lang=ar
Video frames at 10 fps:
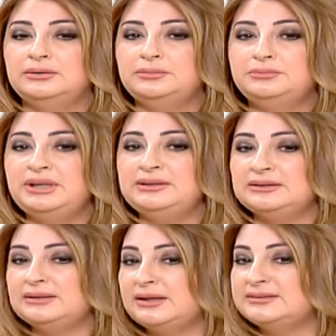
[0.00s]
بنقدر
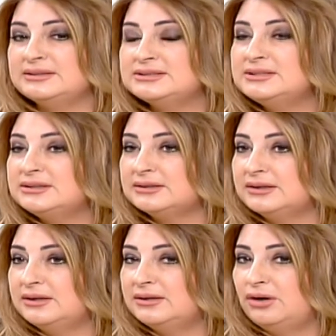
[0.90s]
آه، نعطي كثير
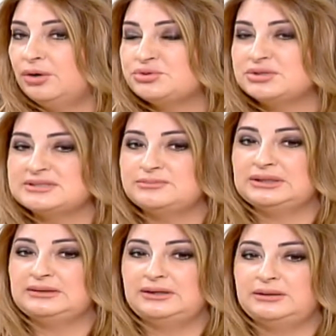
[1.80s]
اوبشنز آه،
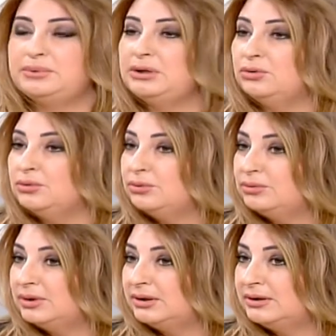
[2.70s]
مثل
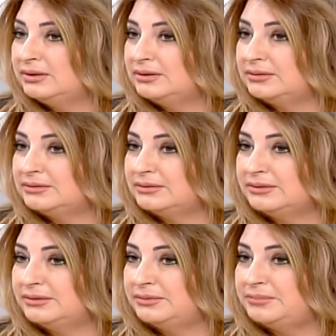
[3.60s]
البيلو
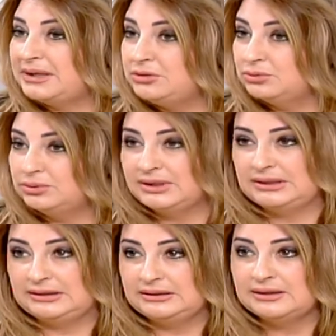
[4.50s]
منيو
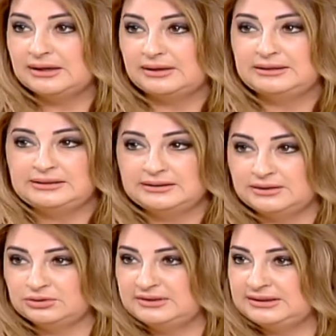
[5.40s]
يلي هي قليل
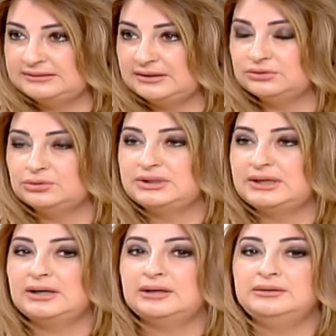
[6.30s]
الاوتيلات عندهم
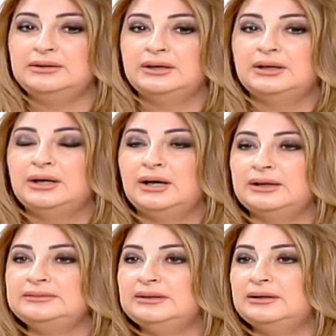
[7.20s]
اياها
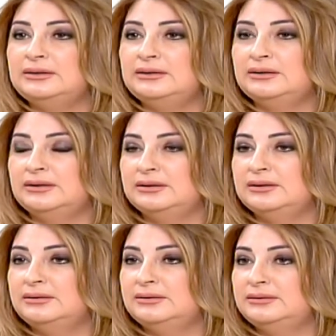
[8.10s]
عندنا
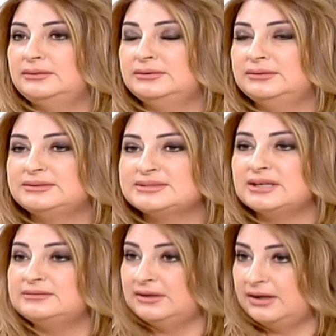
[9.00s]

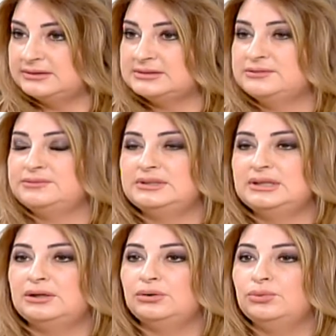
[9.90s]
الساتلايت تي في
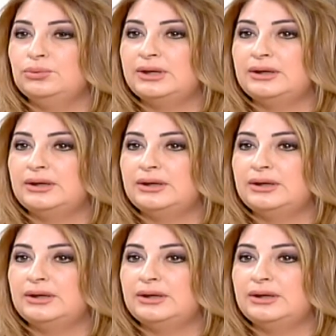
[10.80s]
يلي هو